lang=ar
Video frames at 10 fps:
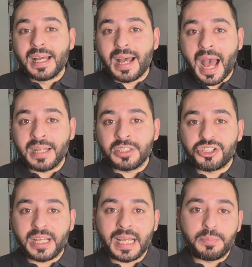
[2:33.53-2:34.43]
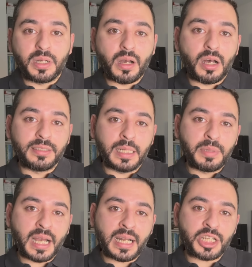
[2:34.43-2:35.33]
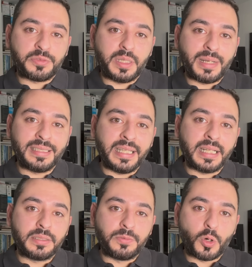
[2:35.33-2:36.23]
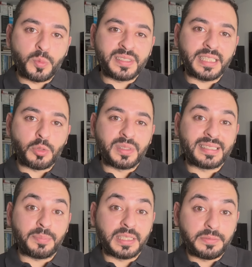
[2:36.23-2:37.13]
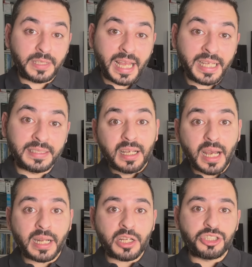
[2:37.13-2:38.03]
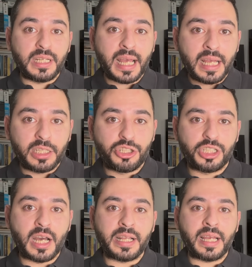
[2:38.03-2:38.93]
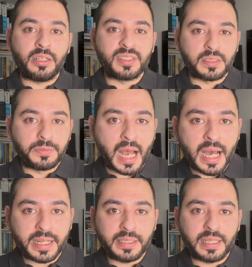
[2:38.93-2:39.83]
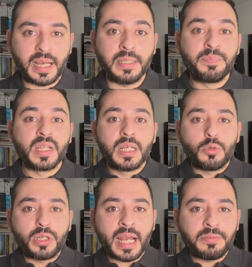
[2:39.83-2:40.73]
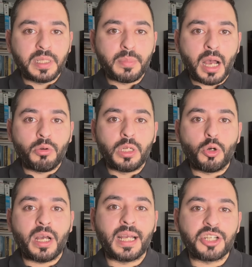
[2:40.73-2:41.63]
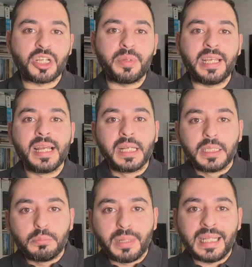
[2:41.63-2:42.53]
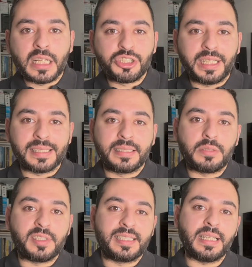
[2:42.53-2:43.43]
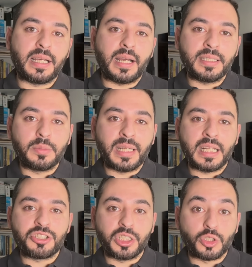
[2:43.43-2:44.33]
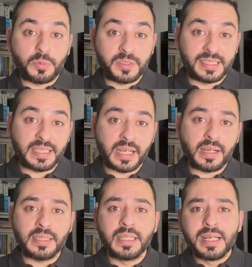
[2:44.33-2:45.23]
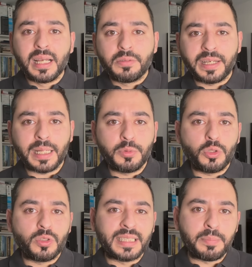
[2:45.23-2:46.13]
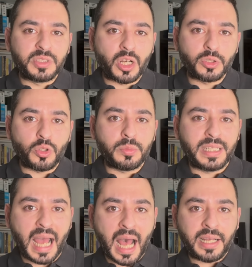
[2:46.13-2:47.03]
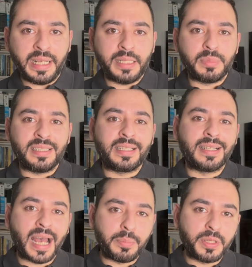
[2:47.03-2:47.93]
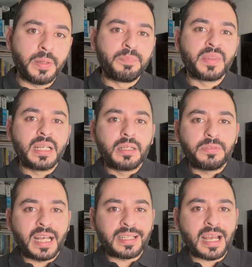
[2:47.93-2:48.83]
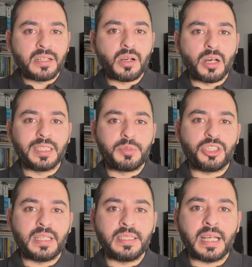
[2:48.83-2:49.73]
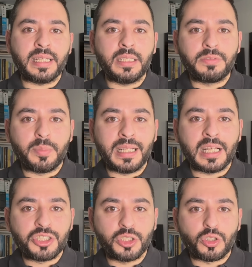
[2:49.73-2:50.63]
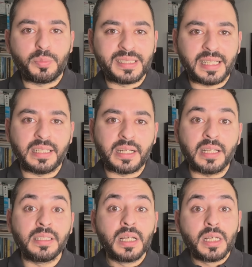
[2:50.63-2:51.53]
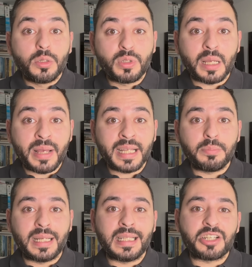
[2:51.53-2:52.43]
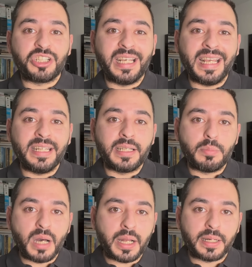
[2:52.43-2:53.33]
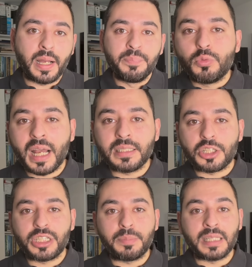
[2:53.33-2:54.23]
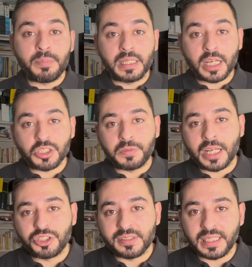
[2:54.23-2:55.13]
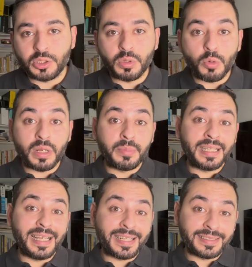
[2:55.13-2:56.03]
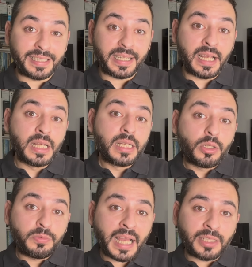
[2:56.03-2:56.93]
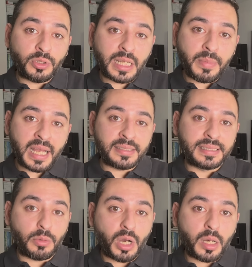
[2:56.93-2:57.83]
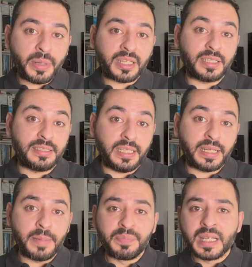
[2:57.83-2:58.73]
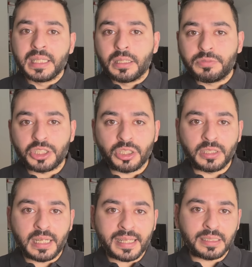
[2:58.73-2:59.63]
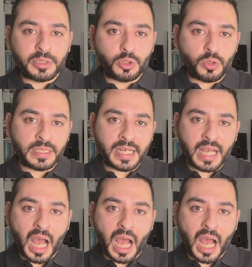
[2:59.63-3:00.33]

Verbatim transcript: عن شاب غاضب خرج في مدينة فومس يوم السبت الفائت خرج للشارع نصف عار كان وكان في معه لوح خشبي بلش يكسر في السيارات بلش يضرب في السيارات فيبدو أنه تم طرده من حانة من كنايبة فكان غاضب جدا يعني فبلش يضرب السيارات وكمان بلش يهين المارة وهذا الشاب تم الكشف عن جنسيته وهو من إريتريا وفي عنده كمان سوابق كتيرة فالشرطة لازم تكون يعني